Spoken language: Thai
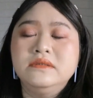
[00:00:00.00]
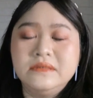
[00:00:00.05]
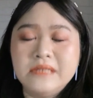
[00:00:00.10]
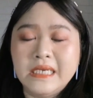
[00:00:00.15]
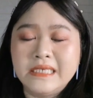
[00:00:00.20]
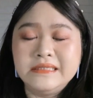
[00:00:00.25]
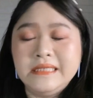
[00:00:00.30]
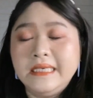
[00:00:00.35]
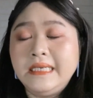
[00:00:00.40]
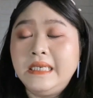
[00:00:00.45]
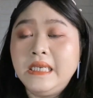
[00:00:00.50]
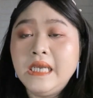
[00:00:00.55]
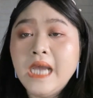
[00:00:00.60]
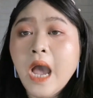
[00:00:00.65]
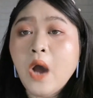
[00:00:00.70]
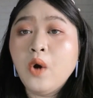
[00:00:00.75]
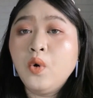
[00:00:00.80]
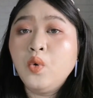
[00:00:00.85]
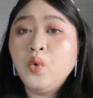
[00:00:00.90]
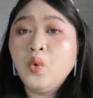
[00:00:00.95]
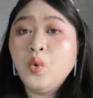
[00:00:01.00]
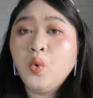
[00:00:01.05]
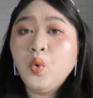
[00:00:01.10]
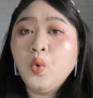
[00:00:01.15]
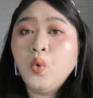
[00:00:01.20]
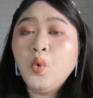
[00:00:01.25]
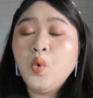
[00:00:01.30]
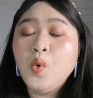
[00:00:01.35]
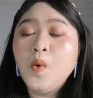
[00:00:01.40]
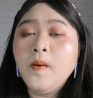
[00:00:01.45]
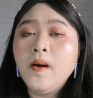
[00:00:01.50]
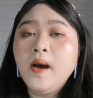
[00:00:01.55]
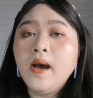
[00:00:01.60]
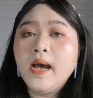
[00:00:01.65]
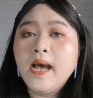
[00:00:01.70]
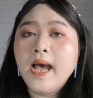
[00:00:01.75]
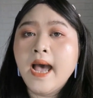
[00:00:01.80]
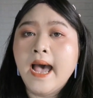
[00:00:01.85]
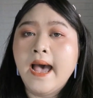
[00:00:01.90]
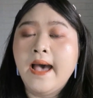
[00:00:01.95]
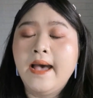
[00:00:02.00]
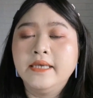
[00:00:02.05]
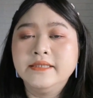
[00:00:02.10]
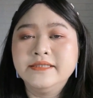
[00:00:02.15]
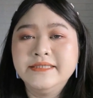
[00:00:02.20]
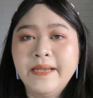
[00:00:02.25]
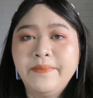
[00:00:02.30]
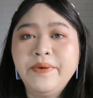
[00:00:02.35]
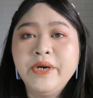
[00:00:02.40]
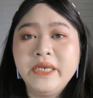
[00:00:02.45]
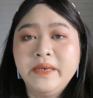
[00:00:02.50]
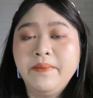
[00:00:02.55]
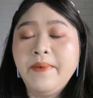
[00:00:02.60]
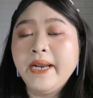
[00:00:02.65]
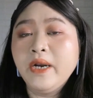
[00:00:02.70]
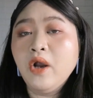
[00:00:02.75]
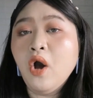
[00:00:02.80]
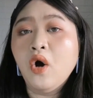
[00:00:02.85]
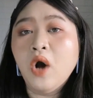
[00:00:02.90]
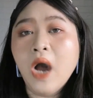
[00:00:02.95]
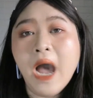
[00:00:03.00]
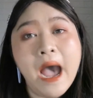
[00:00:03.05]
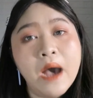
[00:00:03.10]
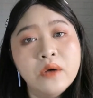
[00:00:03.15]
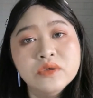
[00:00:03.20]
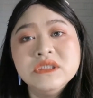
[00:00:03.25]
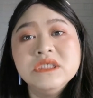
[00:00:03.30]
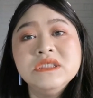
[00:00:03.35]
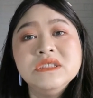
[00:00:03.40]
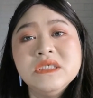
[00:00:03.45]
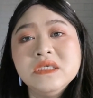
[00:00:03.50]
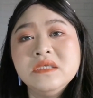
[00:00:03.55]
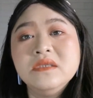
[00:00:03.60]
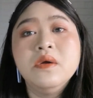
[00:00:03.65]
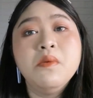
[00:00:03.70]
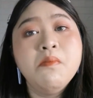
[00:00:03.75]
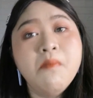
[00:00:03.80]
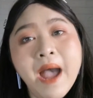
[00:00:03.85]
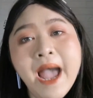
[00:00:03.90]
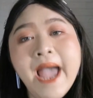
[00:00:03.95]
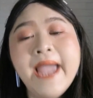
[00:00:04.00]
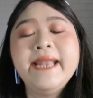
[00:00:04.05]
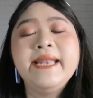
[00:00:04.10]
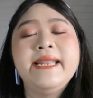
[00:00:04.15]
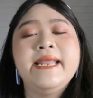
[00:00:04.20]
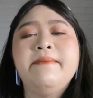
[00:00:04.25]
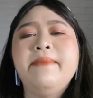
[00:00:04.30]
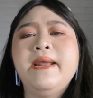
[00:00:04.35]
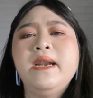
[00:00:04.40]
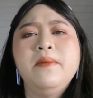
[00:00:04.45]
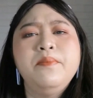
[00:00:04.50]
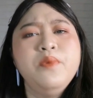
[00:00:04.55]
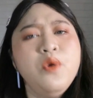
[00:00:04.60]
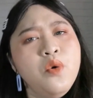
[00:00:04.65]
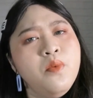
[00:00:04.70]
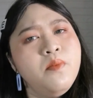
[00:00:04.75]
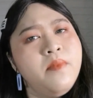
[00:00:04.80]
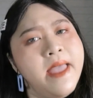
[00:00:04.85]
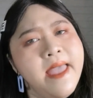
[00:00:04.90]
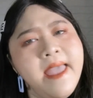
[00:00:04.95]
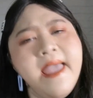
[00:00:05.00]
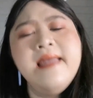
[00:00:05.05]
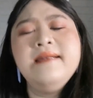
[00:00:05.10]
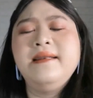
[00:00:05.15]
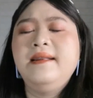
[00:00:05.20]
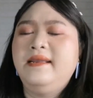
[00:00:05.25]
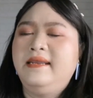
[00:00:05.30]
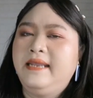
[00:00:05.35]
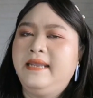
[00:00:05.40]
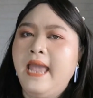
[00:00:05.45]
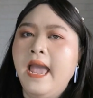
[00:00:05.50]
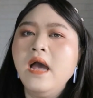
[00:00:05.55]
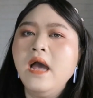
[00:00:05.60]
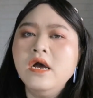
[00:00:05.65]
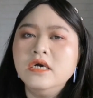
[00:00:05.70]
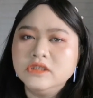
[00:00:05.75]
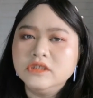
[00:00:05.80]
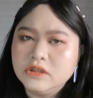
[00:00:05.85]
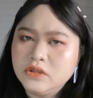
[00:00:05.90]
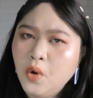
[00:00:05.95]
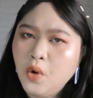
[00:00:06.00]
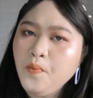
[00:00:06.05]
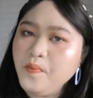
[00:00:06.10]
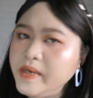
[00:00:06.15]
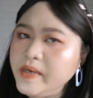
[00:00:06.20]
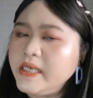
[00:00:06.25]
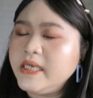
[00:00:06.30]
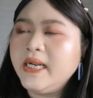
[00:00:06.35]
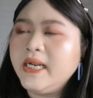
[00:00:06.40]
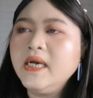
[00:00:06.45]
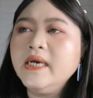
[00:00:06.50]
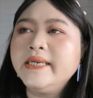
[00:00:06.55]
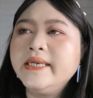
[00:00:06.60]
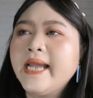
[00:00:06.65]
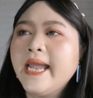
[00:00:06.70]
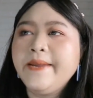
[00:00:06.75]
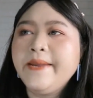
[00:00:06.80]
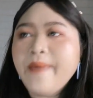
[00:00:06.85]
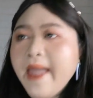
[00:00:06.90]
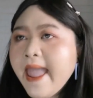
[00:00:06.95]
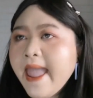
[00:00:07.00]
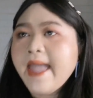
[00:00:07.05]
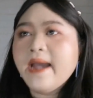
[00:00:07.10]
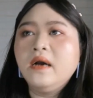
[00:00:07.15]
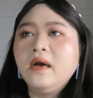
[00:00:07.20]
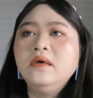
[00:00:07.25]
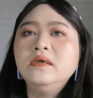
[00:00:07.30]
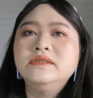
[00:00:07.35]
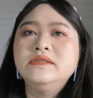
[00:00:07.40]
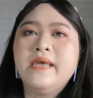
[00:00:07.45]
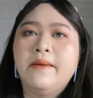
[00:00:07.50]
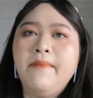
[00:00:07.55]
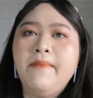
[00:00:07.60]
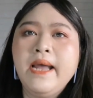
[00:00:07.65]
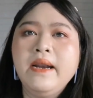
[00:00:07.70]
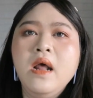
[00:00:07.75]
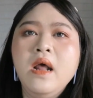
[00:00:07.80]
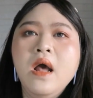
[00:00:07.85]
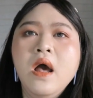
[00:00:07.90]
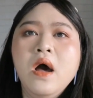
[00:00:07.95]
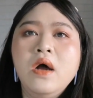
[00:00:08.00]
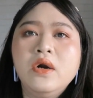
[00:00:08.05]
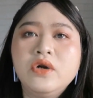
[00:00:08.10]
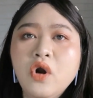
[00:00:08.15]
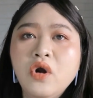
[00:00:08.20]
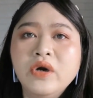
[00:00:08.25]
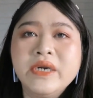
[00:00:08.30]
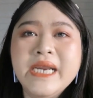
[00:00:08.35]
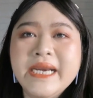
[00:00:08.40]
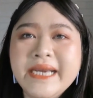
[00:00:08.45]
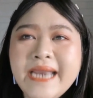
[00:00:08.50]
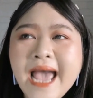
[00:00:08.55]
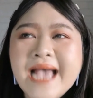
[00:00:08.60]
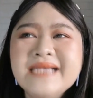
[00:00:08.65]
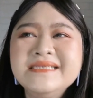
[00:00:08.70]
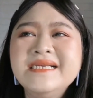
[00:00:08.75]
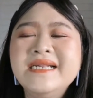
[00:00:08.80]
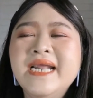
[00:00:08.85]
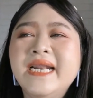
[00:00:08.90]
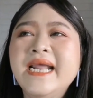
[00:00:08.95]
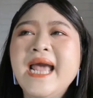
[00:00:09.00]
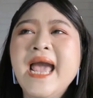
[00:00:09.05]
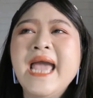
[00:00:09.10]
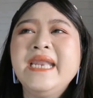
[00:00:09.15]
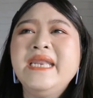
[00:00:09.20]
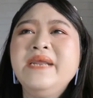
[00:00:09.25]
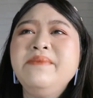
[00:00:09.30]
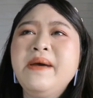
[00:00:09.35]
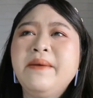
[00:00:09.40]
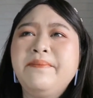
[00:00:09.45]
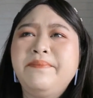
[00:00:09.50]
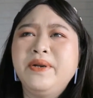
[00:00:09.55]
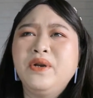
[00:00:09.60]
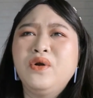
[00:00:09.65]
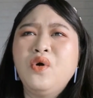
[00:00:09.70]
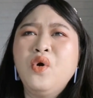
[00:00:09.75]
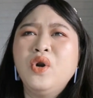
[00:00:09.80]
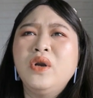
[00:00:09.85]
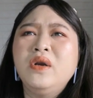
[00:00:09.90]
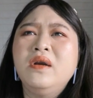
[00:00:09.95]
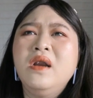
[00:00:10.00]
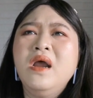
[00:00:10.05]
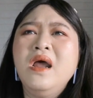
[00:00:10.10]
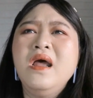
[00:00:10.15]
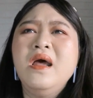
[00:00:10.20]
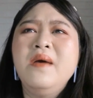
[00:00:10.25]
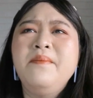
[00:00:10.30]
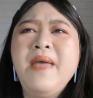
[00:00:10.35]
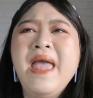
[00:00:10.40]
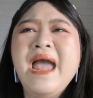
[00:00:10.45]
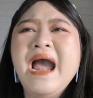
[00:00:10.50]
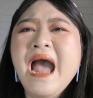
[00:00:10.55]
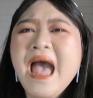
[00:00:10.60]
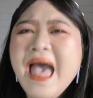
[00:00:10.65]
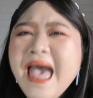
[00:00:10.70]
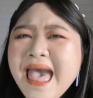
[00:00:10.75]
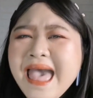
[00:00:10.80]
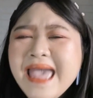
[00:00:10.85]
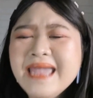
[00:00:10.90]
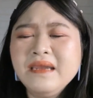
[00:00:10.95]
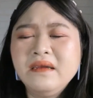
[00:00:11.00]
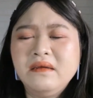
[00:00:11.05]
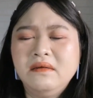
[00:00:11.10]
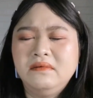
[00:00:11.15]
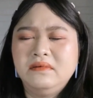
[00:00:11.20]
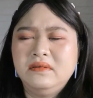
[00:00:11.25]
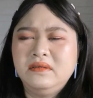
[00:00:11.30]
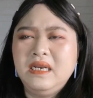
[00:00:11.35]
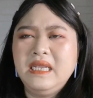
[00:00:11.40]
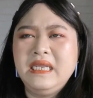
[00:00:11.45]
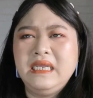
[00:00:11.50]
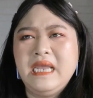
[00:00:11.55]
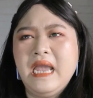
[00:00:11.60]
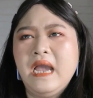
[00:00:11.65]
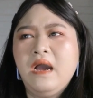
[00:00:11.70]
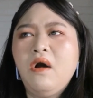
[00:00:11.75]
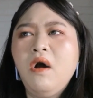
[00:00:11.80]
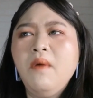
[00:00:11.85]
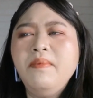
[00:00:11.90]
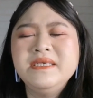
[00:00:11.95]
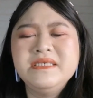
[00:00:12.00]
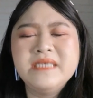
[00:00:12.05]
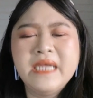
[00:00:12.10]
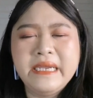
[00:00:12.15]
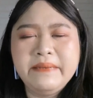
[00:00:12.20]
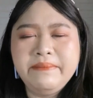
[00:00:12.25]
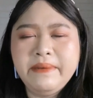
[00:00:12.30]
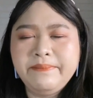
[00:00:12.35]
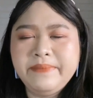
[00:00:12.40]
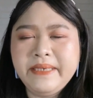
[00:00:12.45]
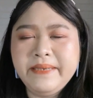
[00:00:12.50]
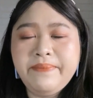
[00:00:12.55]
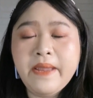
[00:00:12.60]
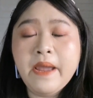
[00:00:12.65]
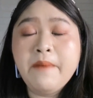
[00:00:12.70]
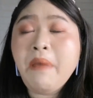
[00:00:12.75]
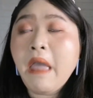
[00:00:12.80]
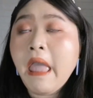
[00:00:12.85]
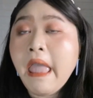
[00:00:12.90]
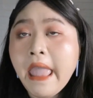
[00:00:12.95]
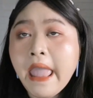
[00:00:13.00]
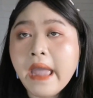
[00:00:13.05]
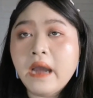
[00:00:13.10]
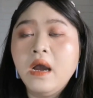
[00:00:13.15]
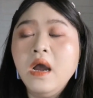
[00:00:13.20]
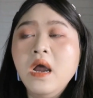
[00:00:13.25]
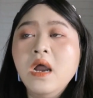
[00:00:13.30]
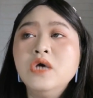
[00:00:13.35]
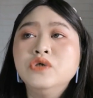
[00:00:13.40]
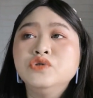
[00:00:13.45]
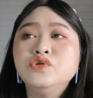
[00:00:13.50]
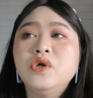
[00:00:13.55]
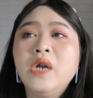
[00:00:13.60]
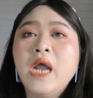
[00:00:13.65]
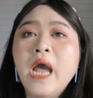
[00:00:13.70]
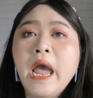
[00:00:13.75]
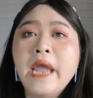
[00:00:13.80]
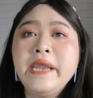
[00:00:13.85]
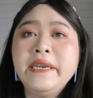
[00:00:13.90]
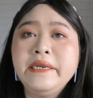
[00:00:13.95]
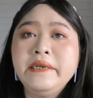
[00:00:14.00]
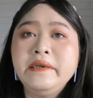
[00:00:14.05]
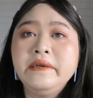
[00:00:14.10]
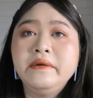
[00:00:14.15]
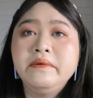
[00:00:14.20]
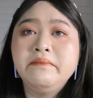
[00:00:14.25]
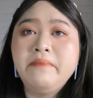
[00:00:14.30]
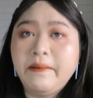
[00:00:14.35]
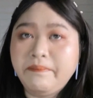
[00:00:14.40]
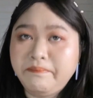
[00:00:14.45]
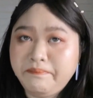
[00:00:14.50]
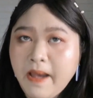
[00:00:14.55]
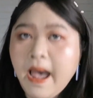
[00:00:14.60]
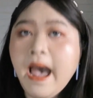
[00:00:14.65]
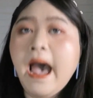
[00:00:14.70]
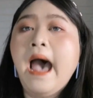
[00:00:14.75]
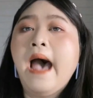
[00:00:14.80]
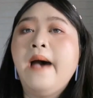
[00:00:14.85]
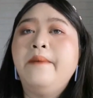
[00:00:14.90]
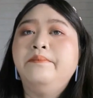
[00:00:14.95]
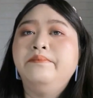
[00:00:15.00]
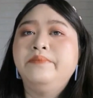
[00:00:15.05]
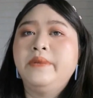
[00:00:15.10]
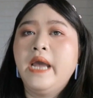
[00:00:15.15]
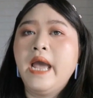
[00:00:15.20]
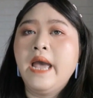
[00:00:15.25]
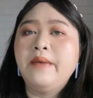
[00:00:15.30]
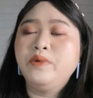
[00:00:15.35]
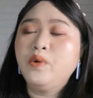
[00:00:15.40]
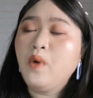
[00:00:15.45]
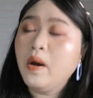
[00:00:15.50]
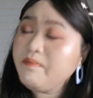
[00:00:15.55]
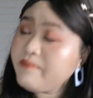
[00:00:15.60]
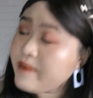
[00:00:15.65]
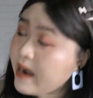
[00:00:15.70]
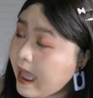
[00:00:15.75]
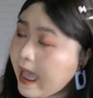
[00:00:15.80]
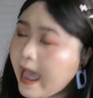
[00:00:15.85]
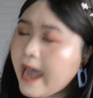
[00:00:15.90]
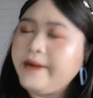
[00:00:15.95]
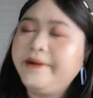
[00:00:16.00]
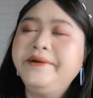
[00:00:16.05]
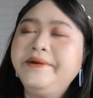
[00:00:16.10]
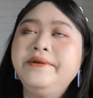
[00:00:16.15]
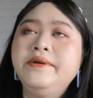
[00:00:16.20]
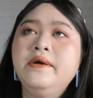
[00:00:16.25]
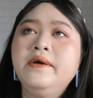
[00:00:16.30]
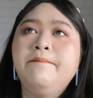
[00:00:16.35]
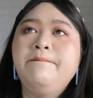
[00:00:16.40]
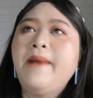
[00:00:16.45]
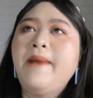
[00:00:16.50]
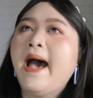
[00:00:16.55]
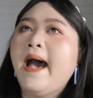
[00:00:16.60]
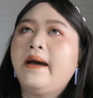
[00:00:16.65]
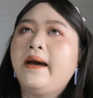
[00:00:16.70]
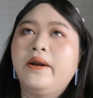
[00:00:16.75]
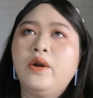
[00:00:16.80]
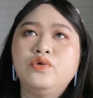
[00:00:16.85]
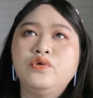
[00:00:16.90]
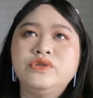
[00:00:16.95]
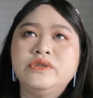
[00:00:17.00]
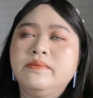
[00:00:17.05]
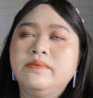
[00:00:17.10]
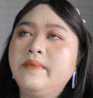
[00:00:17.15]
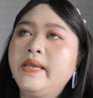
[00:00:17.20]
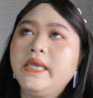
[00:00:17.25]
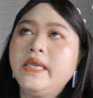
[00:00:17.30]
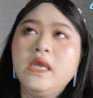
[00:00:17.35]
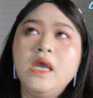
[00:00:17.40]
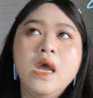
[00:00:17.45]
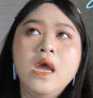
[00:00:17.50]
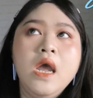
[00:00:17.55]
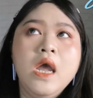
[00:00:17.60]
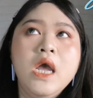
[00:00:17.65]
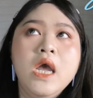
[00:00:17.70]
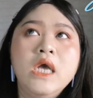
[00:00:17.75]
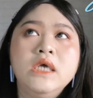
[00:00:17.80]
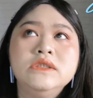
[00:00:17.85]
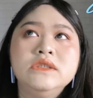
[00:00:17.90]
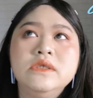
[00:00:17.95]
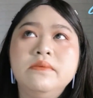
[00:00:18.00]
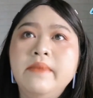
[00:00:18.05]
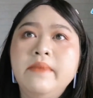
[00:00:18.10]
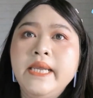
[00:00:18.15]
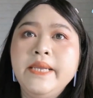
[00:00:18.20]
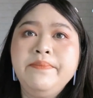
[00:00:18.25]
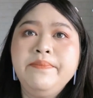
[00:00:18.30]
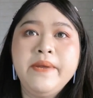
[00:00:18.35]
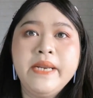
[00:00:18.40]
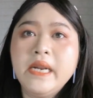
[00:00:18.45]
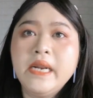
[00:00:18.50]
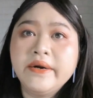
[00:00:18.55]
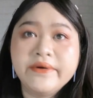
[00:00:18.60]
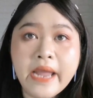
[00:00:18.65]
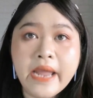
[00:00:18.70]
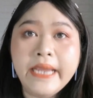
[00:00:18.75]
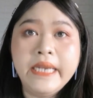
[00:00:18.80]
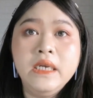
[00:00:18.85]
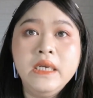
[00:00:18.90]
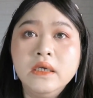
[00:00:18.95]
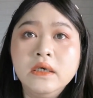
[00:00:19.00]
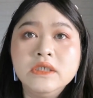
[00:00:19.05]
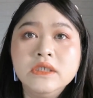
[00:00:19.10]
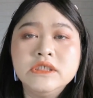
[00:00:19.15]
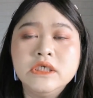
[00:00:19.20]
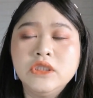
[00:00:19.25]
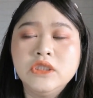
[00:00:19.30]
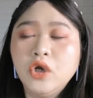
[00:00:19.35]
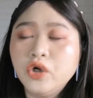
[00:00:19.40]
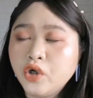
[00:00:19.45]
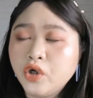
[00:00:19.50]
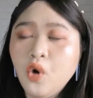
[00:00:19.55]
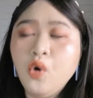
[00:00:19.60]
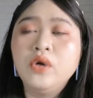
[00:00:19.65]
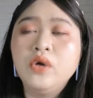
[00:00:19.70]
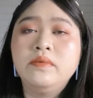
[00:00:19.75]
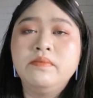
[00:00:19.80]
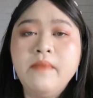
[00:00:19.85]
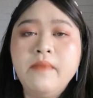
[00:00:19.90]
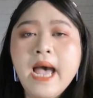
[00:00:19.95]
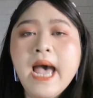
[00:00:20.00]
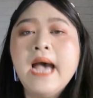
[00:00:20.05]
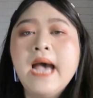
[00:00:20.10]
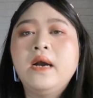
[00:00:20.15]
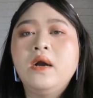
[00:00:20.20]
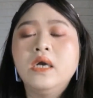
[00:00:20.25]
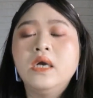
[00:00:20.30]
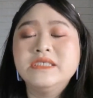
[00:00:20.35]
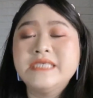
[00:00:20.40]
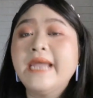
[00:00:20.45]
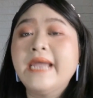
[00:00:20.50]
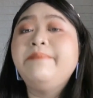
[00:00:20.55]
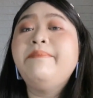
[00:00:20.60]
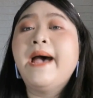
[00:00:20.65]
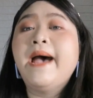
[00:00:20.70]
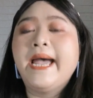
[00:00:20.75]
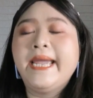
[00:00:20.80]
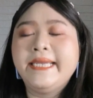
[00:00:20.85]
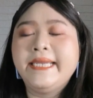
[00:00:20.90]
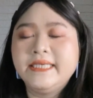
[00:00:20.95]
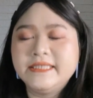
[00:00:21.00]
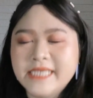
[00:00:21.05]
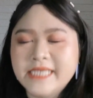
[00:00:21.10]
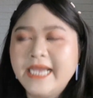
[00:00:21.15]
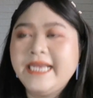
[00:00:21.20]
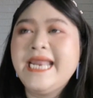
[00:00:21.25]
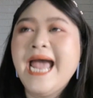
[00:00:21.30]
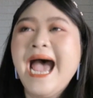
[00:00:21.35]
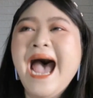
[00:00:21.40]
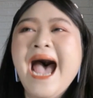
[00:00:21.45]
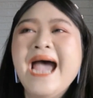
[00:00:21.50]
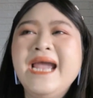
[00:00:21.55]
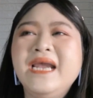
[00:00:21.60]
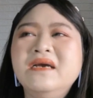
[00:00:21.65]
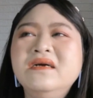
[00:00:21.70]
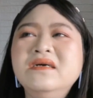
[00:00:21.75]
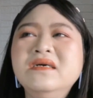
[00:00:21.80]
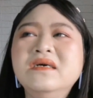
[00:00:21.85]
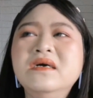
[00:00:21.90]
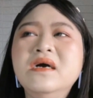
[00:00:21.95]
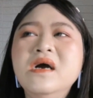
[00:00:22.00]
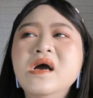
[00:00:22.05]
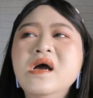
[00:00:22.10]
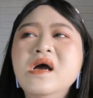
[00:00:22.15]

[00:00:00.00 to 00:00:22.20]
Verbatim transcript: จากสิ่งที่เขาจากผลิตภัณฑ์ของเขาจริงๆหรือไม่อย่างเงี้ยใบรับรองแพทย์อะไรอย่างเงี้ยจะต้องมีถ้าเกิดใครแพ้ก็คือสามารถร้องเรียนได้ฉะนั้นใครที่แบบเป็นคนแพ้ง่ายอะไรอย่างเงี้ยก็ไปใช้แบบลิปแพงๆส่วนใครแบบปาล์มนะคะมีความหนานิดนึงปากเราจะไม่เป็นอะไรเลยจะทรหดมากก็ใช้ไปใช้ได้คือ